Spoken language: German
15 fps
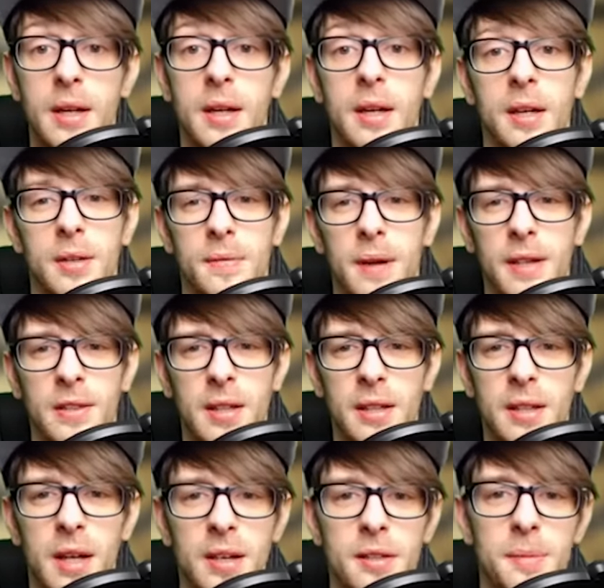Ich weiß gerade
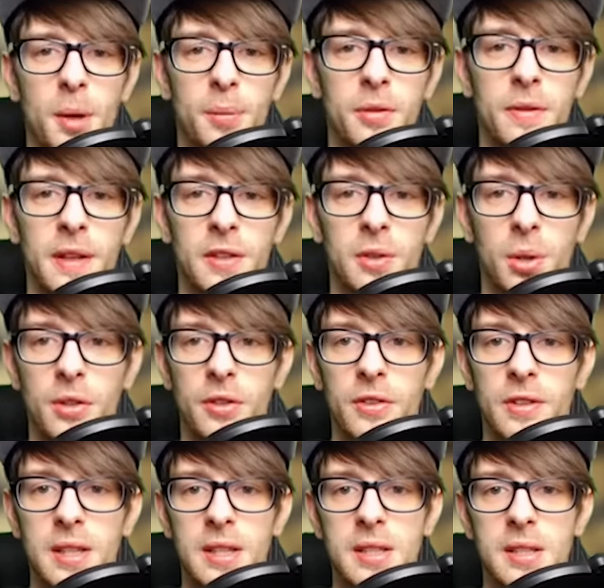gar nicht mehr, ob sie was
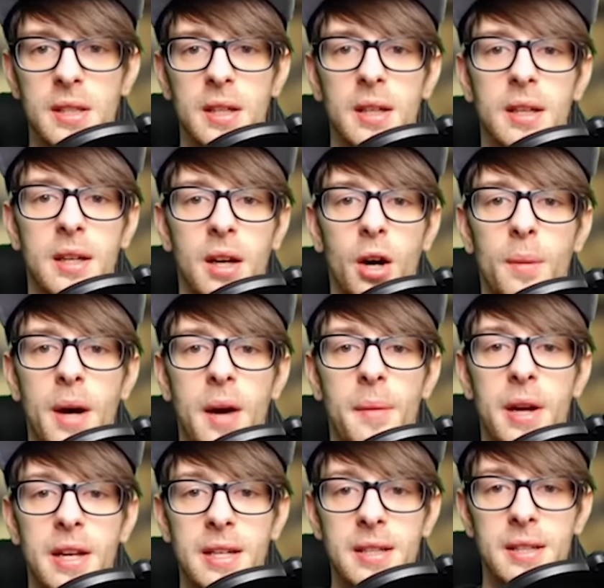kostet, glaube aber
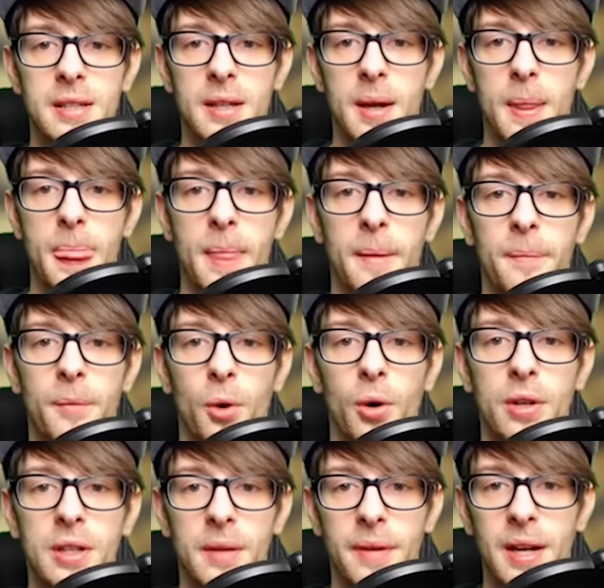nicht.
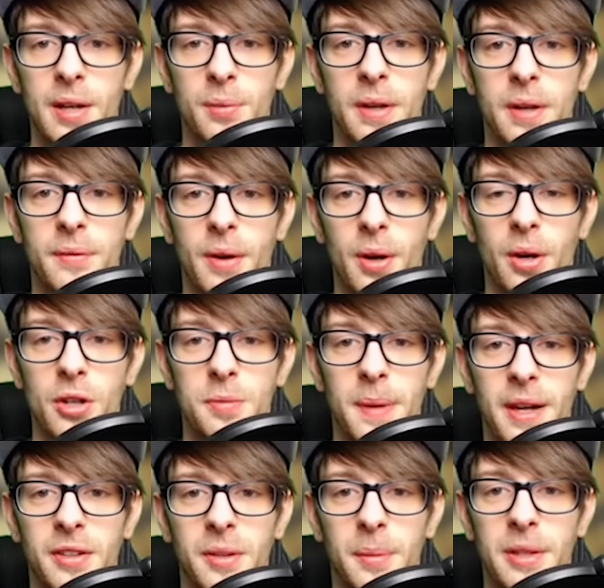Und ihr werdet auf jeden Fall euren
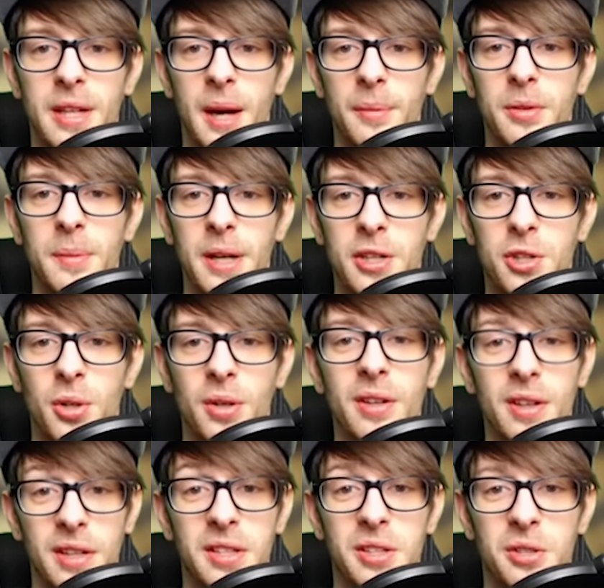Spaß damit haben. Sie macht schon
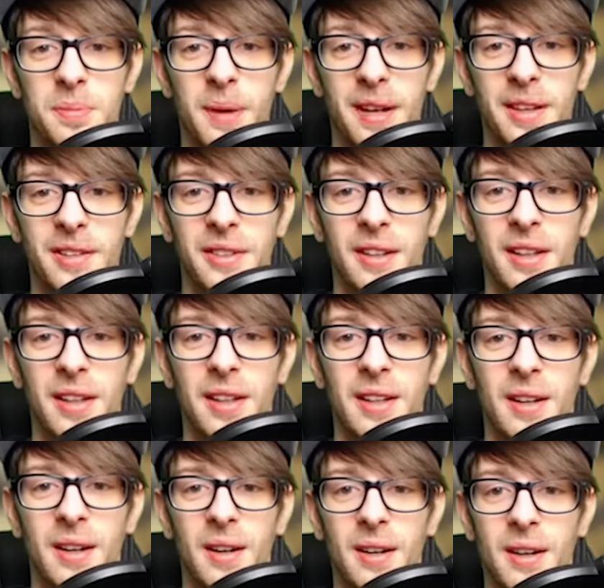richtig Spaß.
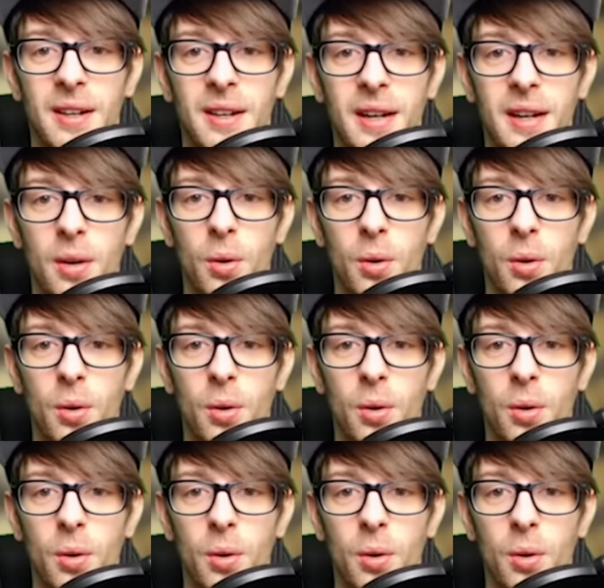Okay.